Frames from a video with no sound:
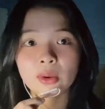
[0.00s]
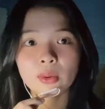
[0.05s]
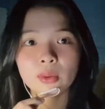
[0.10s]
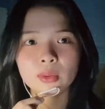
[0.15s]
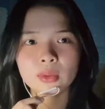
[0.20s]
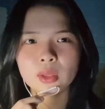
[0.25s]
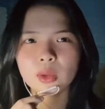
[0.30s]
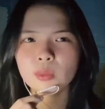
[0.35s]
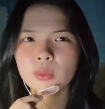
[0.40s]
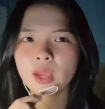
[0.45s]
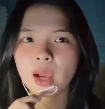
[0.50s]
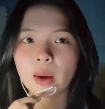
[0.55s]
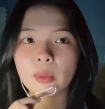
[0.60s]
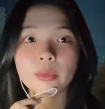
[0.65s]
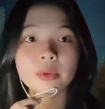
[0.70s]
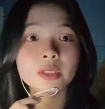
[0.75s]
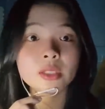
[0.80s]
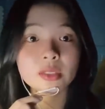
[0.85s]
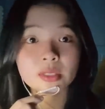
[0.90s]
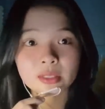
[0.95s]
luôn giống như
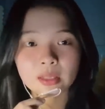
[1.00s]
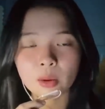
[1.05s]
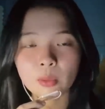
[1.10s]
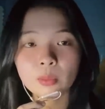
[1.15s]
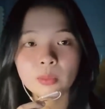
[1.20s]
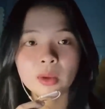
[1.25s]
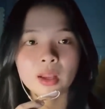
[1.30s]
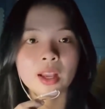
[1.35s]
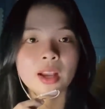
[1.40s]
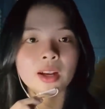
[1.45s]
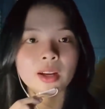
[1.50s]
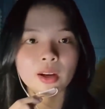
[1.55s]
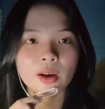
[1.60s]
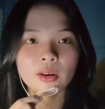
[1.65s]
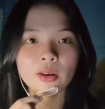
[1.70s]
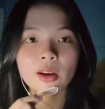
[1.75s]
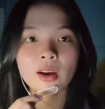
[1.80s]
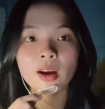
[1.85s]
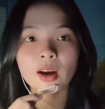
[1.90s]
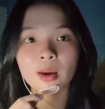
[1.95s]
không có sức sống
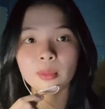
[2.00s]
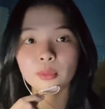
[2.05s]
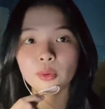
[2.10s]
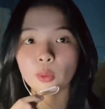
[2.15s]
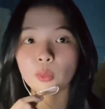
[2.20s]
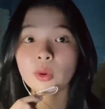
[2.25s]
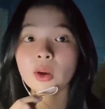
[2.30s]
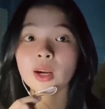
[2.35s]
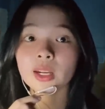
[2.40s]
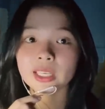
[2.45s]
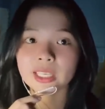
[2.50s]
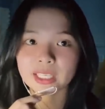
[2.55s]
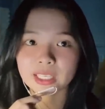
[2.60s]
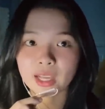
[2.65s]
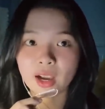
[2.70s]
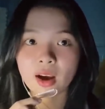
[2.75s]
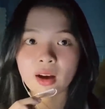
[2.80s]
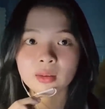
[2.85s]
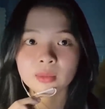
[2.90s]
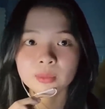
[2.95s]
có nó ôm ngủ cực kỳ
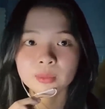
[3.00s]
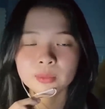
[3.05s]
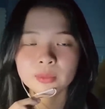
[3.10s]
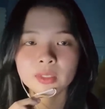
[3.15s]
ngon